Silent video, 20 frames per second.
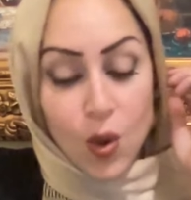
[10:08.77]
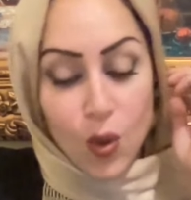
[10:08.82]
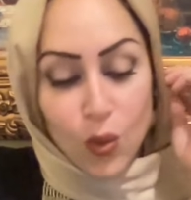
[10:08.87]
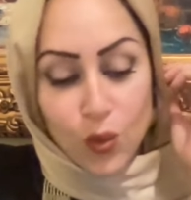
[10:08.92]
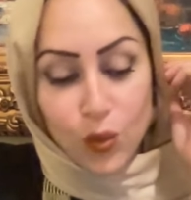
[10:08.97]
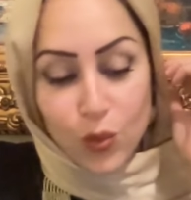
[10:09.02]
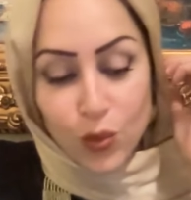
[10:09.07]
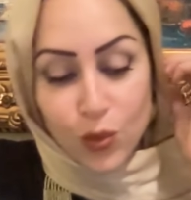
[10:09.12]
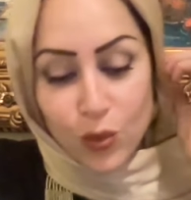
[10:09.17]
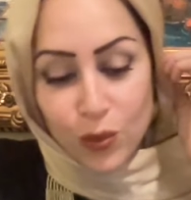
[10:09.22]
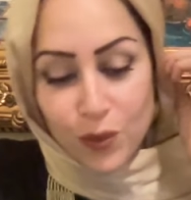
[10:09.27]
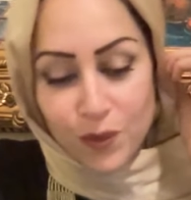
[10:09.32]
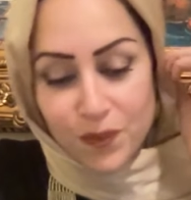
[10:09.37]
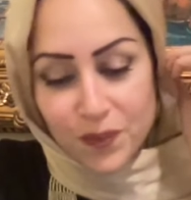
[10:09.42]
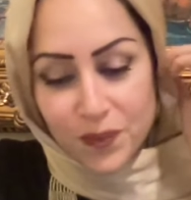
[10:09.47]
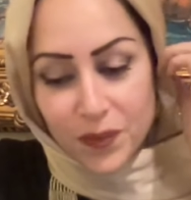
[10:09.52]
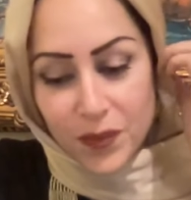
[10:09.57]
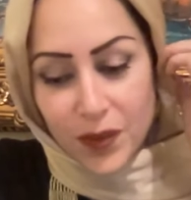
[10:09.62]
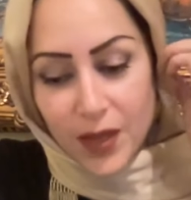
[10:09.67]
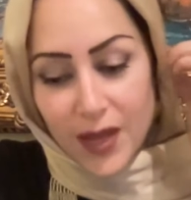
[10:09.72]
و
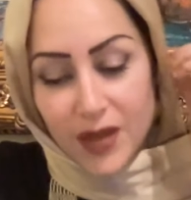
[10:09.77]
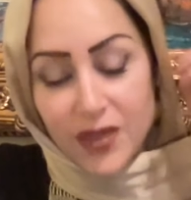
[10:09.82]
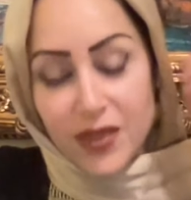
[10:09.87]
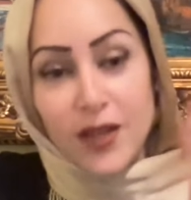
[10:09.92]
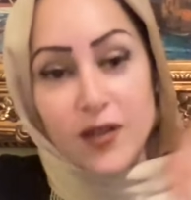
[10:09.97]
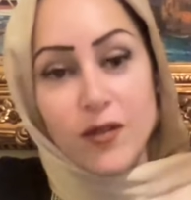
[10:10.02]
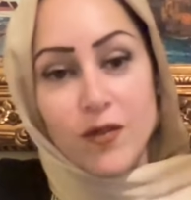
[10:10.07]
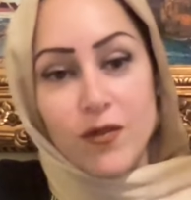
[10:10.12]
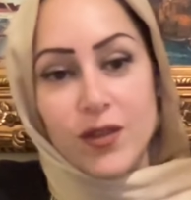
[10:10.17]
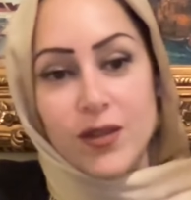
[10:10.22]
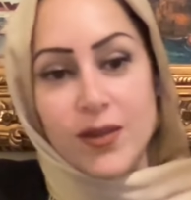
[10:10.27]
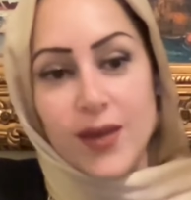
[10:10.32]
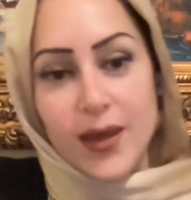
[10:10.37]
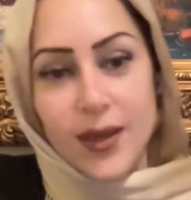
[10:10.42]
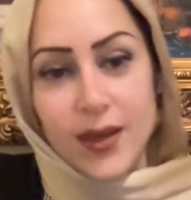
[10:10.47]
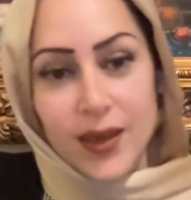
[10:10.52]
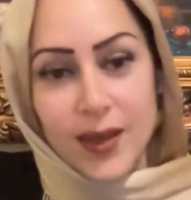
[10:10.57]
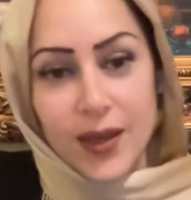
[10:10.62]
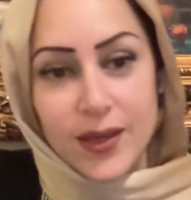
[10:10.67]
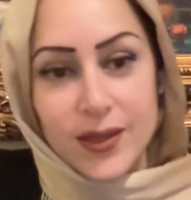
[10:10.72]
at the end of the
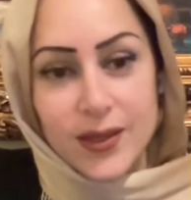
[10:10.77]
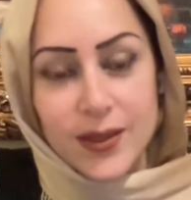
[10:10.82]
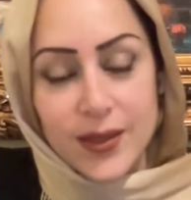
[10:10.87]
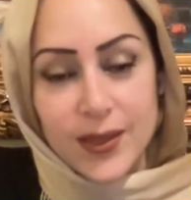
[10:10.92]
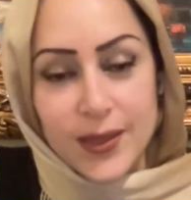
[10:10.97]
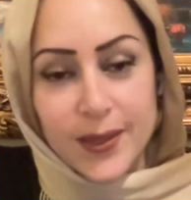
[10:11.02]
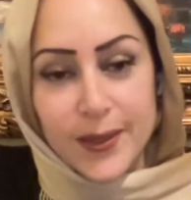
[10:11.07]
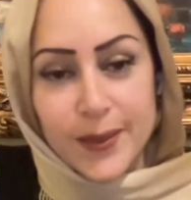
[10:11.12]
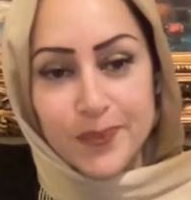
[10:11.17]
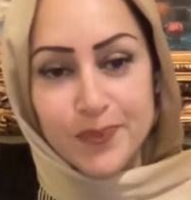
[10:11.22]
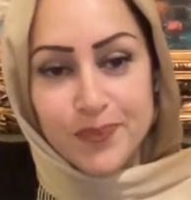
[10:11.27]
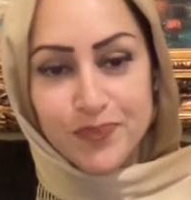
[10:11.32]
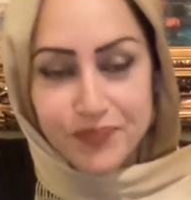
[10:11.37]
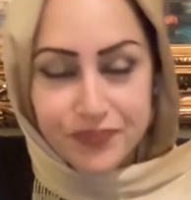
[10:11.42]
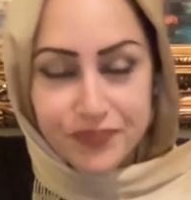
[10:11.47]
day يعني